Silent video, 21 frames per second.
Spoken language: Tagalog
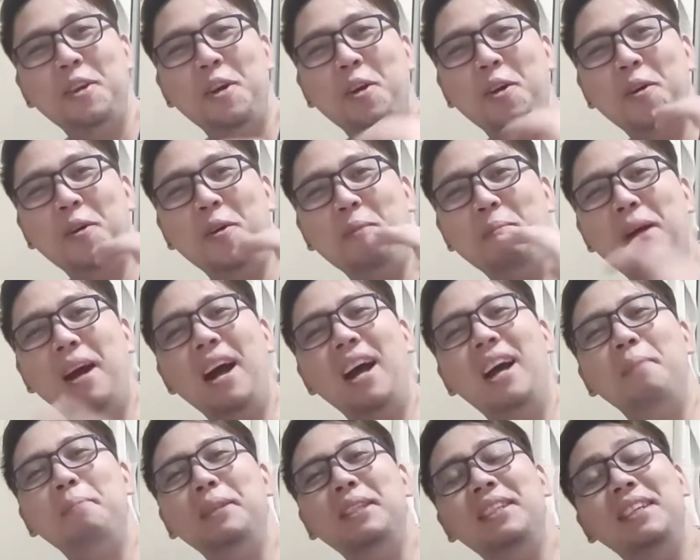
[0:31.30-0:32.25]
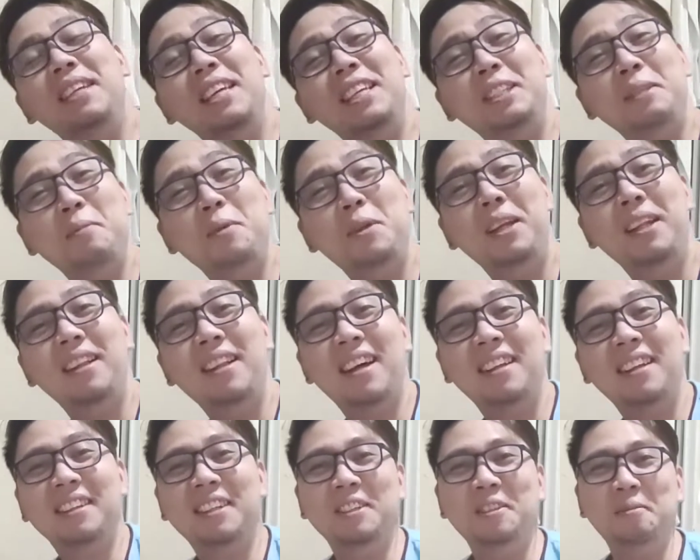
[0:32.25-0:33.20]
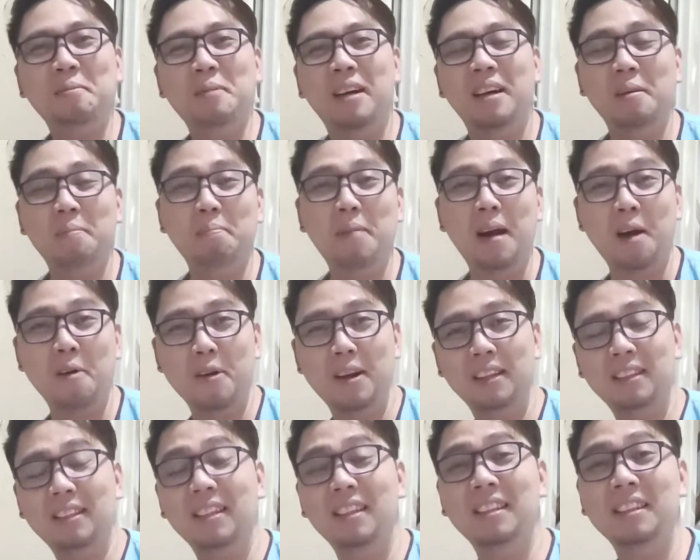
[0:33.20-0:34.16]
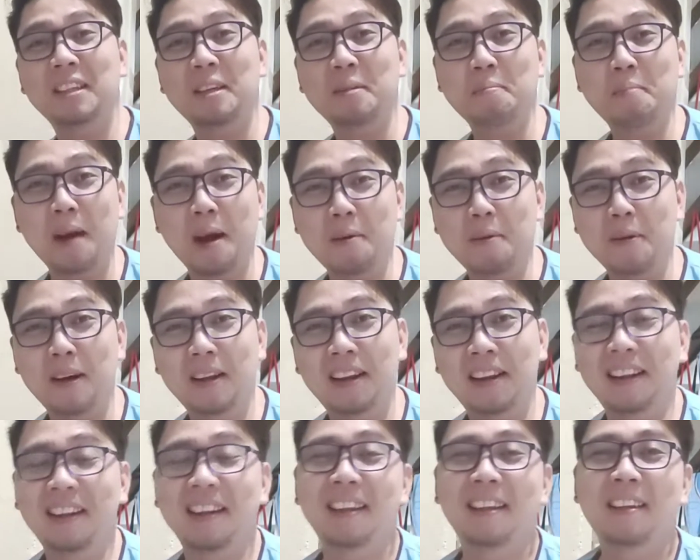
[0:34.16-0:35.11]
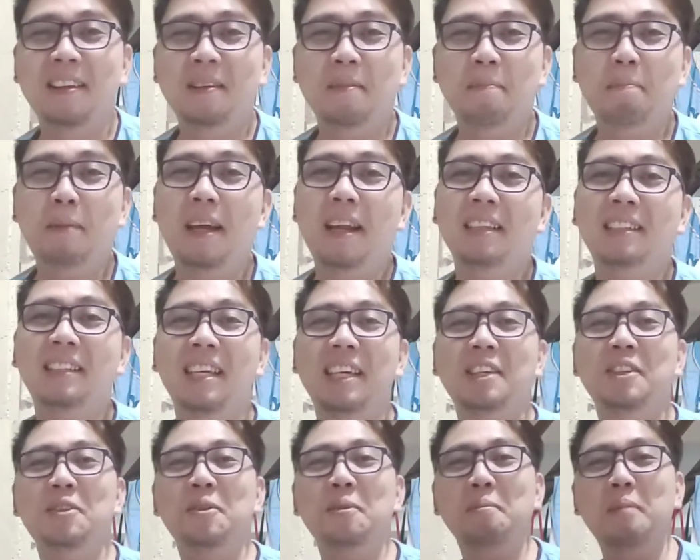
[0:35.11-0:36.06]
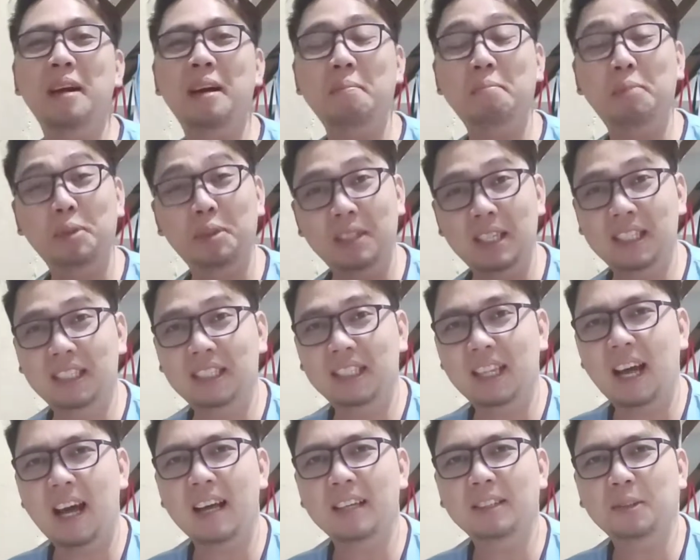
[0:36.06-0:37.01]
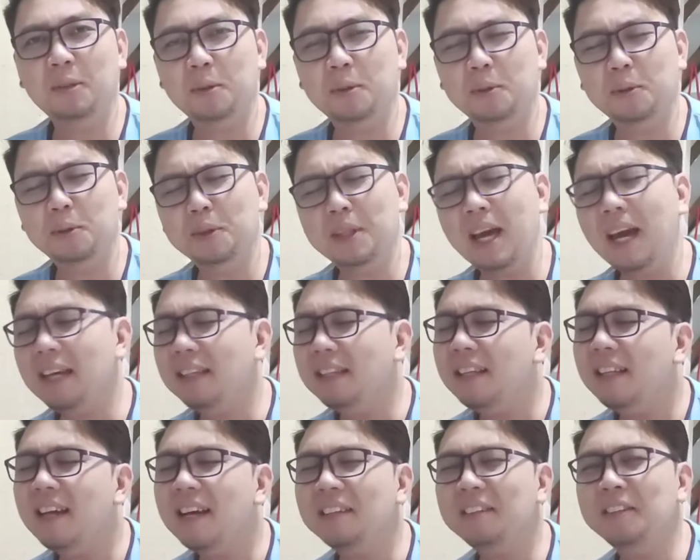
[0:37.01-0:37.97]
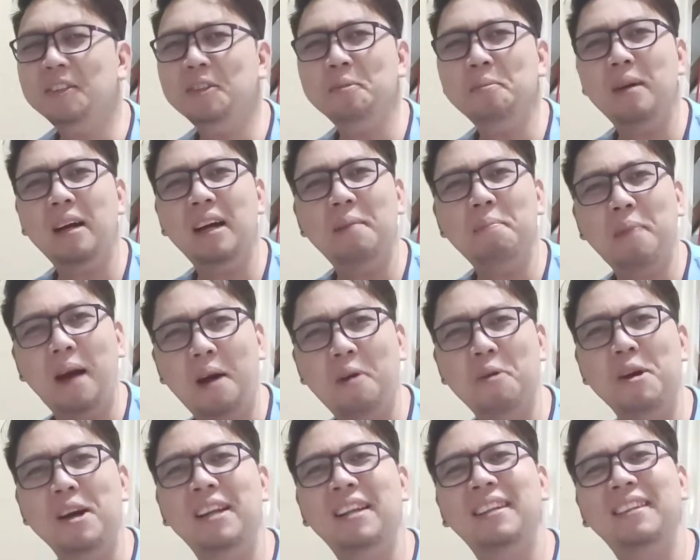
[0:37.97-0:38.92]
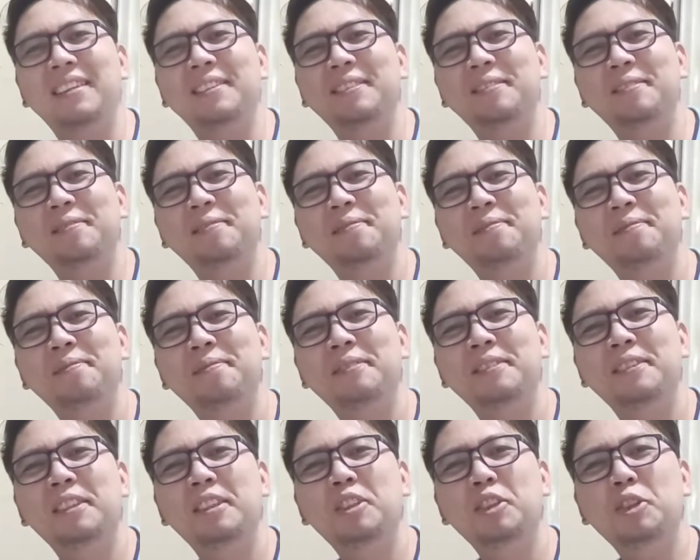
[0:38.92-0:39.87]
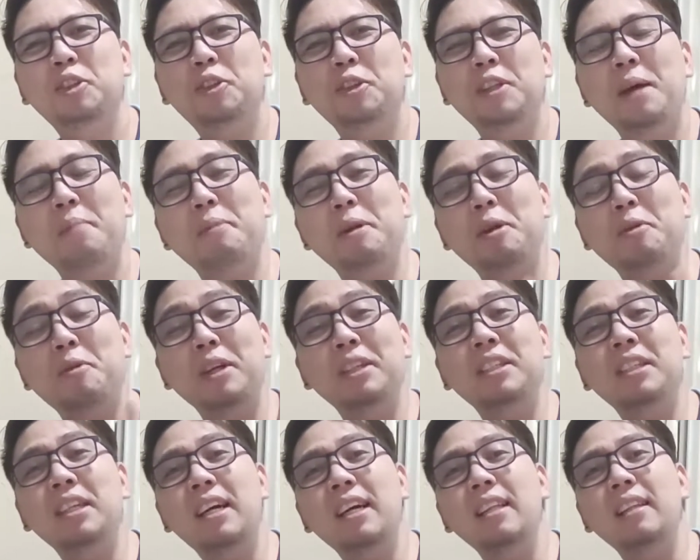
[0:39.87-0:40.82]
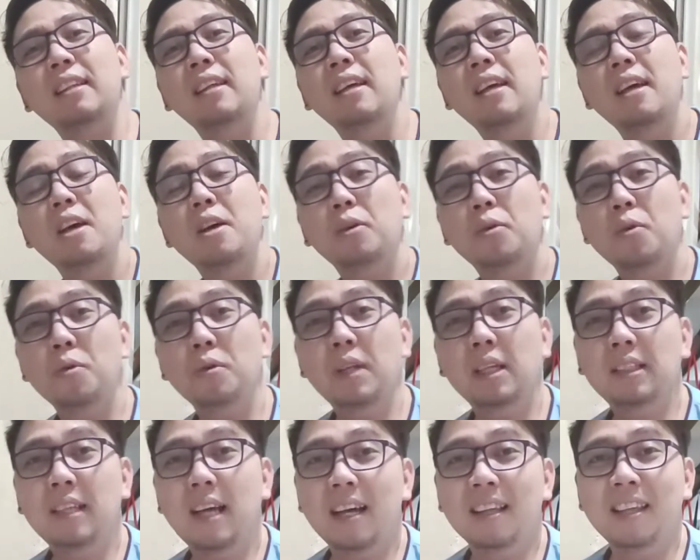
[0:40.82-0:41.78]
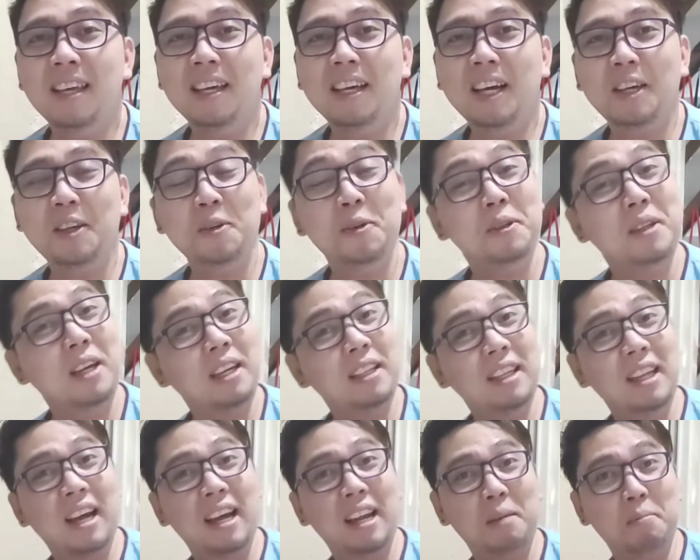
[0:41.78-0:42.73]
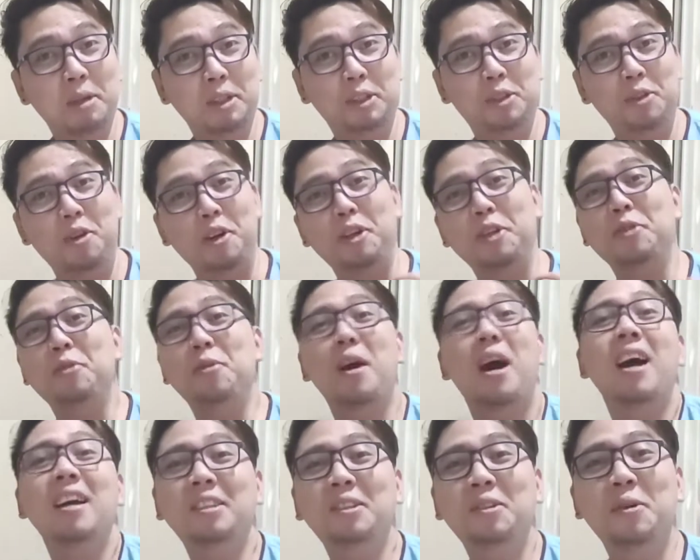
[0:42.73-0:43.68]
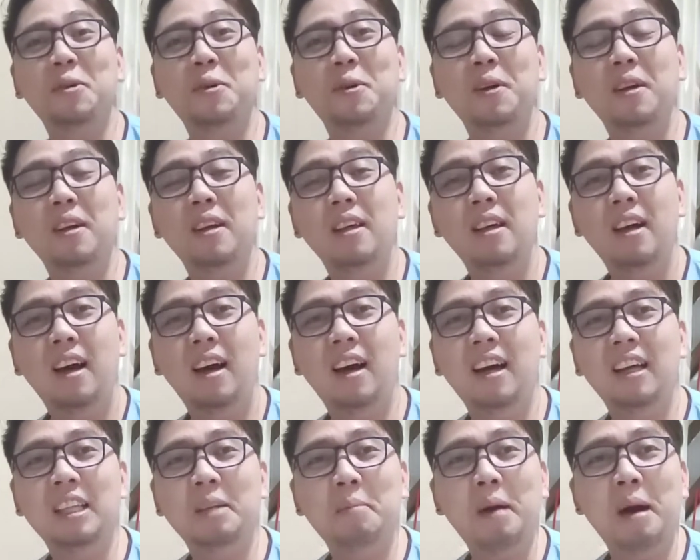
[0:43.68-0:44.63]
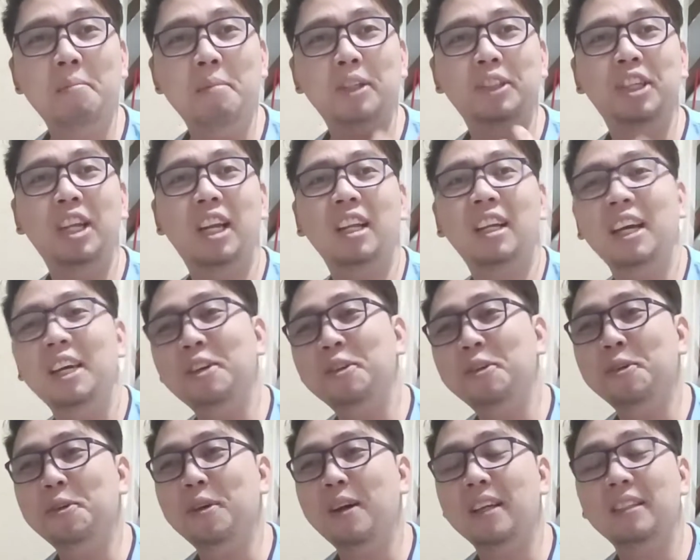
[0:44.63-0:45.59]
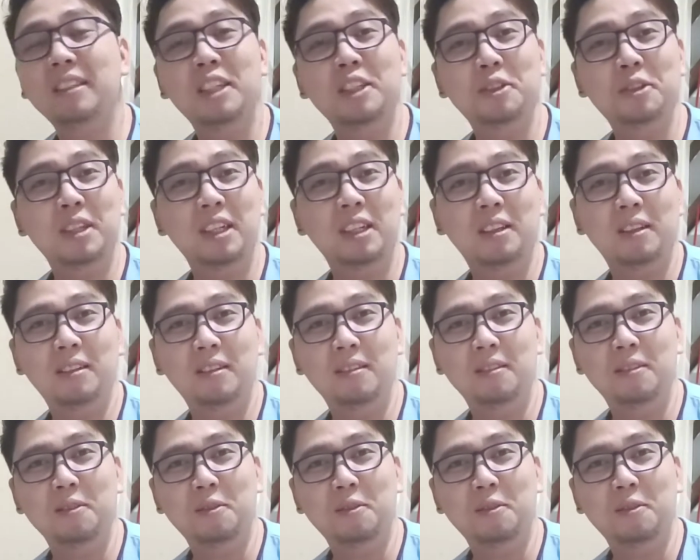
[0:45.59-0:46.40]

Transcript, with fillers: So, mga kapisngi, simulan natin yung mga bawal at hindi bawal para sa inyong mga buntis na aso. Unahin na natin yung mga bawal. So, number one dyan, kung nasanay kayo na inilalabas nyo yung inyong aso, uh, namamasyal kayo, andyan yung nag,